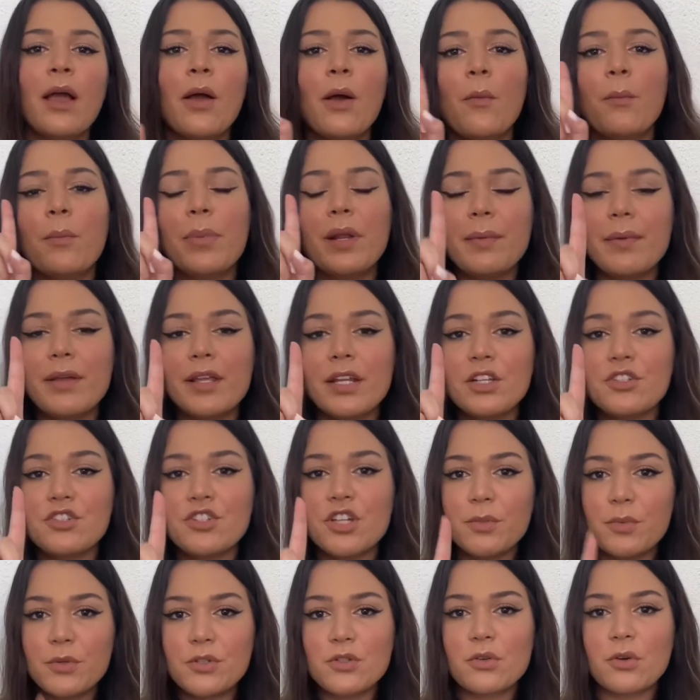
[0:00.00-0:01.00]
Primeiro
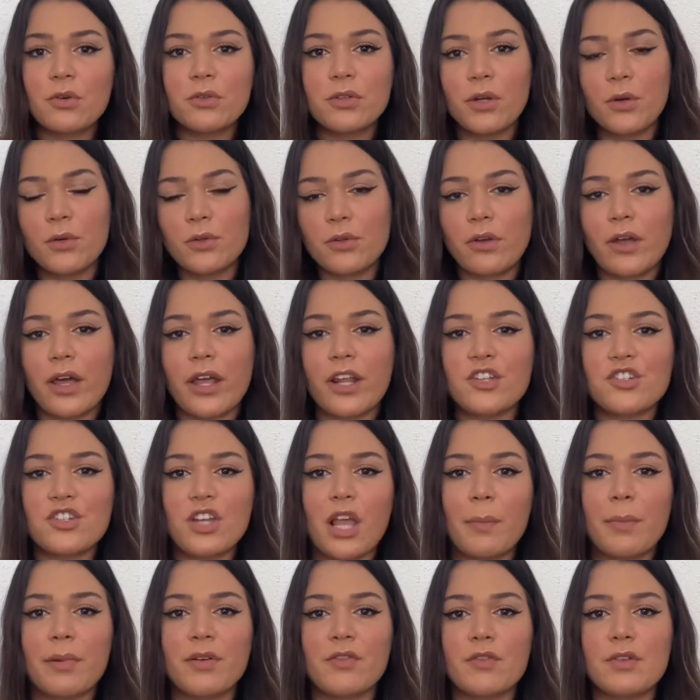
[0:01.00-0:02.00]
tipo de conteúdo que eu quero
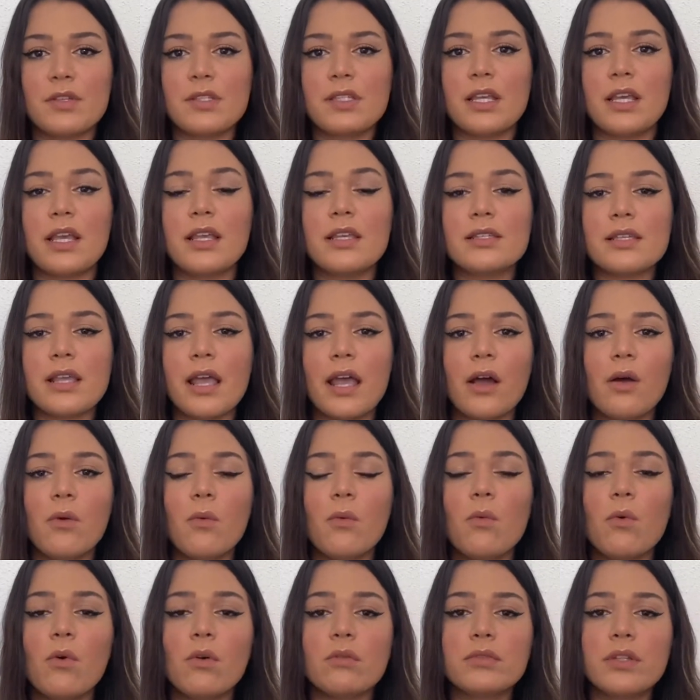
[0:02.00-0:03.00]
indicar para vocês é
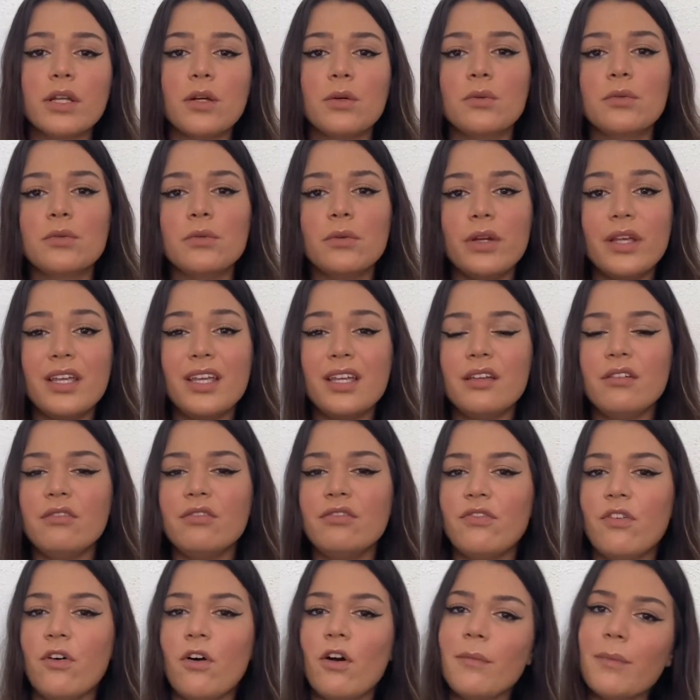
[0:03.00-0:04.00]
um conteúdo
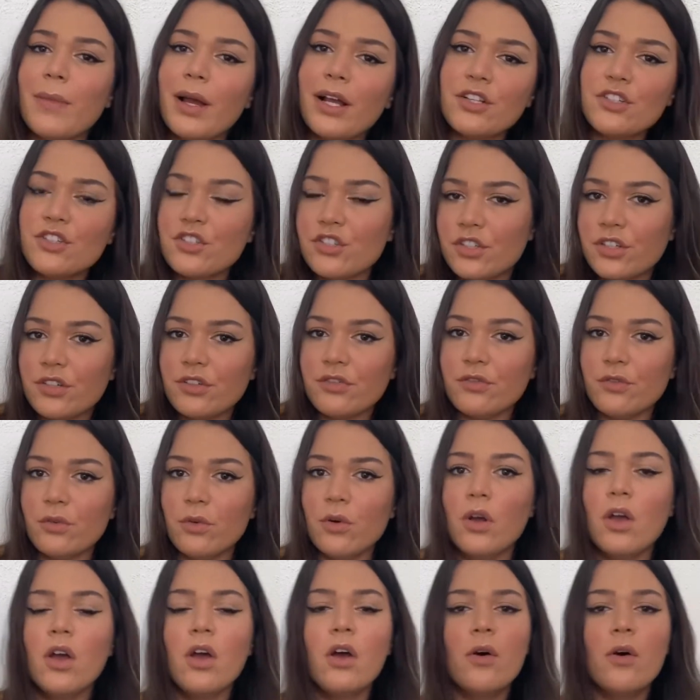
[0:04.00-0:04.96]
informativo.